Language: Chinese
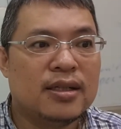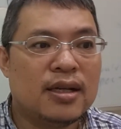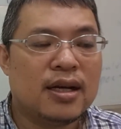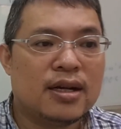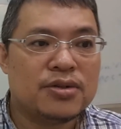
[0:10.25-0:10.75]

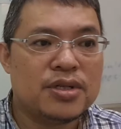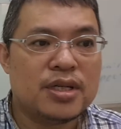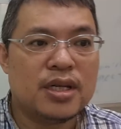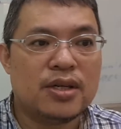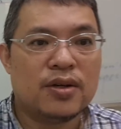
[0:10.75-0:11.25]
那老师
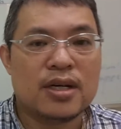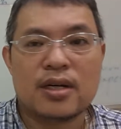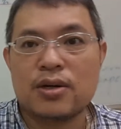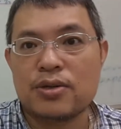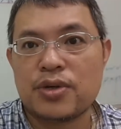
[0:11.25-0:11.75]
这里有个
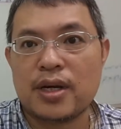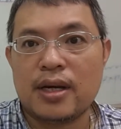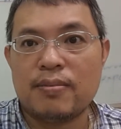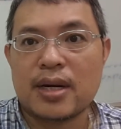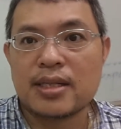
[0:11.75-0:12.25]
口
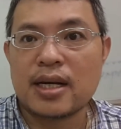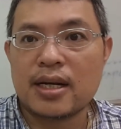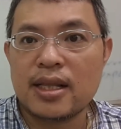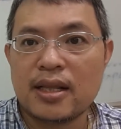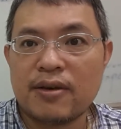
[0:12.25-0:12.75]
诀，马上
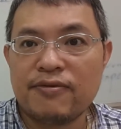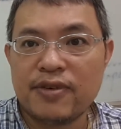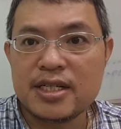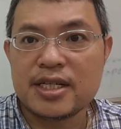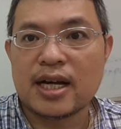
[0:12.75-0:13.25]
跟大家
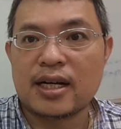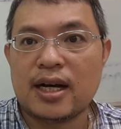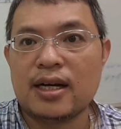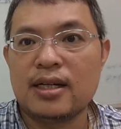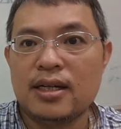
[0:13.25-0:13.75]
分享
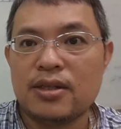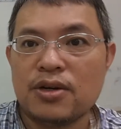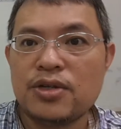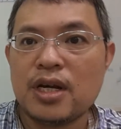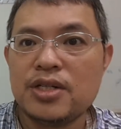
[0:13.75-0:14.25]
哈。
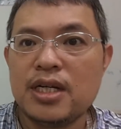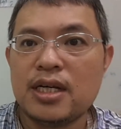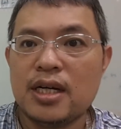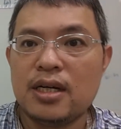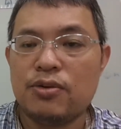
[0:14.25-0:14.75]
同学要记
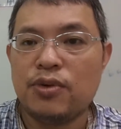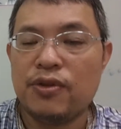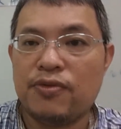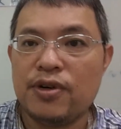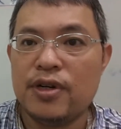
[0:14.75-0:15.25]
得
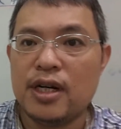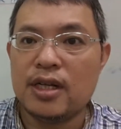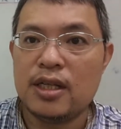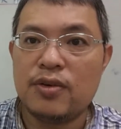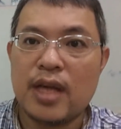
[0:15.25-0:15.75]
refer
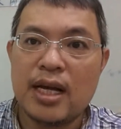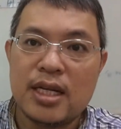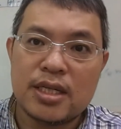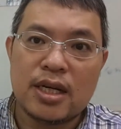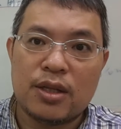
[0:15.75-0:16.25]
呢，因为它
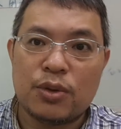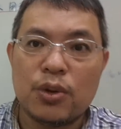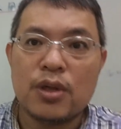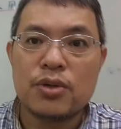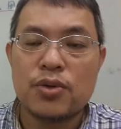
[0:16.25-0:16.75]
意思很
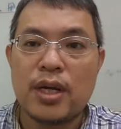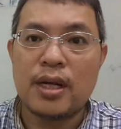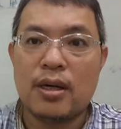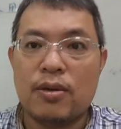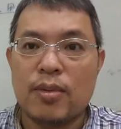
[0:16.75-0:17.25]
多，所以
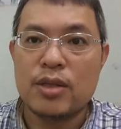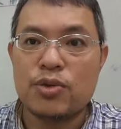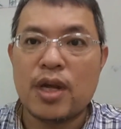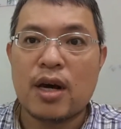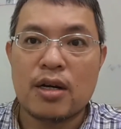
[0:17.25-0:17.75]
呢，我们
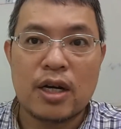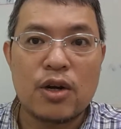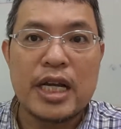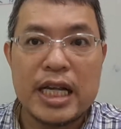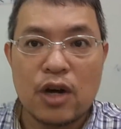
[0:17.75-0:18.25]
最好能
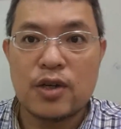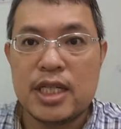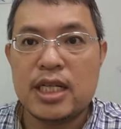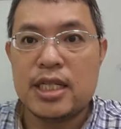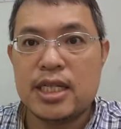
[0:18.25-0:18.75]
够一口
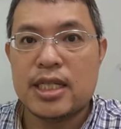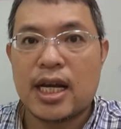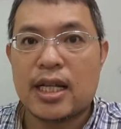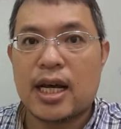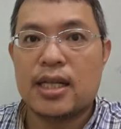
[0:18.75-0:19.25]
气记起
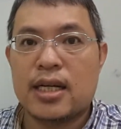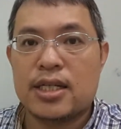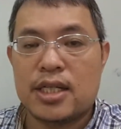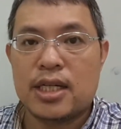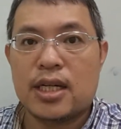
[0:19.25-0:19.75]
来它的
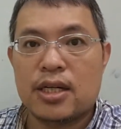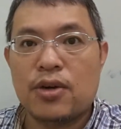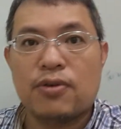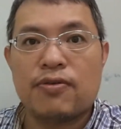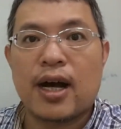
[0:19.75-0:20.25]
七个
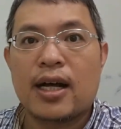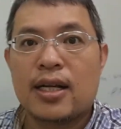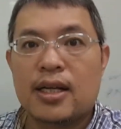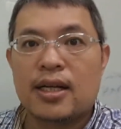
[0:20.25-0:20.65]
用法。